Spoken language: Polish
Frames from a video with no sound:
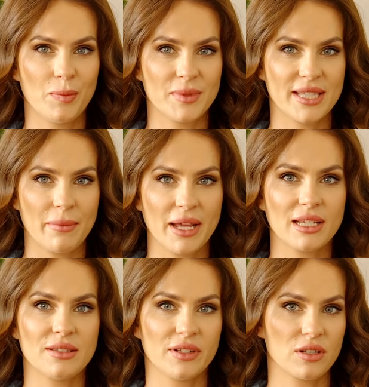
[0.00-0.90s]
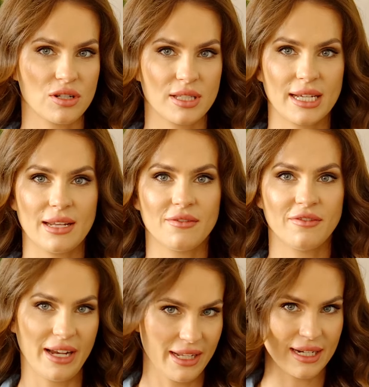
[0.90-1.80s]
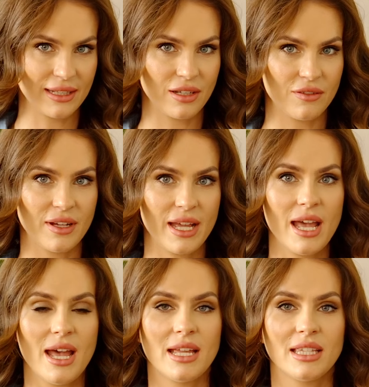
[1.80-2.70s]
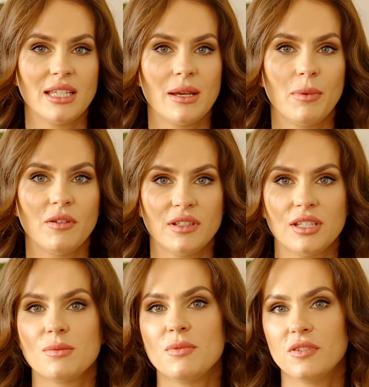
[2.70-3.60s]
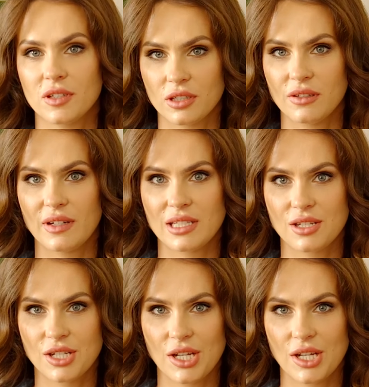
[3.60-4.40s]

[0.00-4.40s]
zabiegi z wykorzystaniem fali radiowej nie powinniśmy wykonywać